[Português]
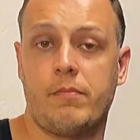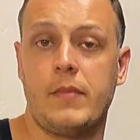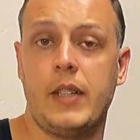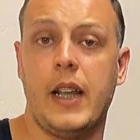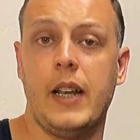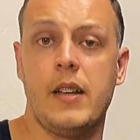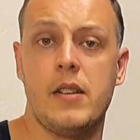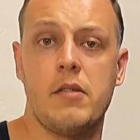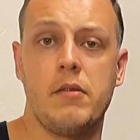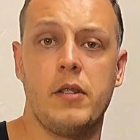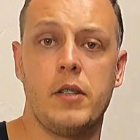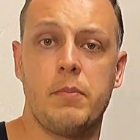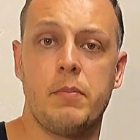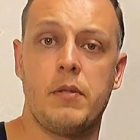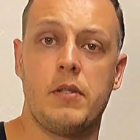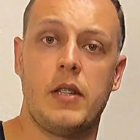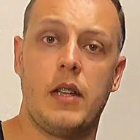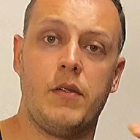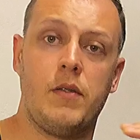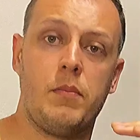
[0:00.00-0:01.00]
elas são
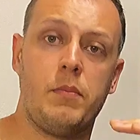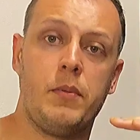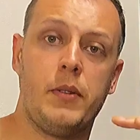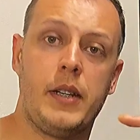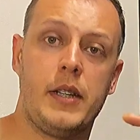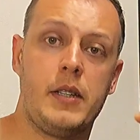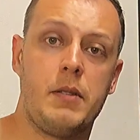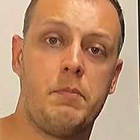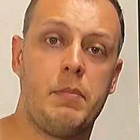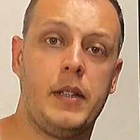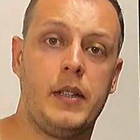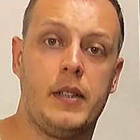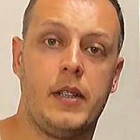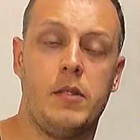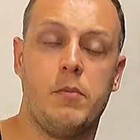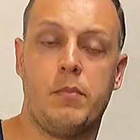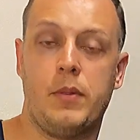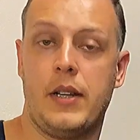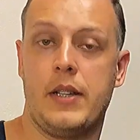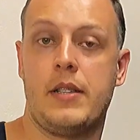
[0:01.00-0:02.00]
responsáveis por esse padrão,
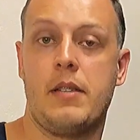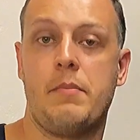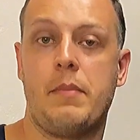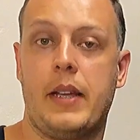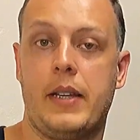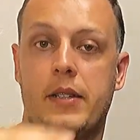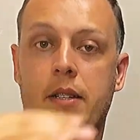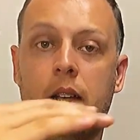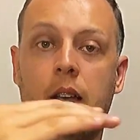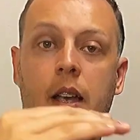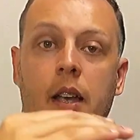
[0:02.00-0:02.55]
por essa média.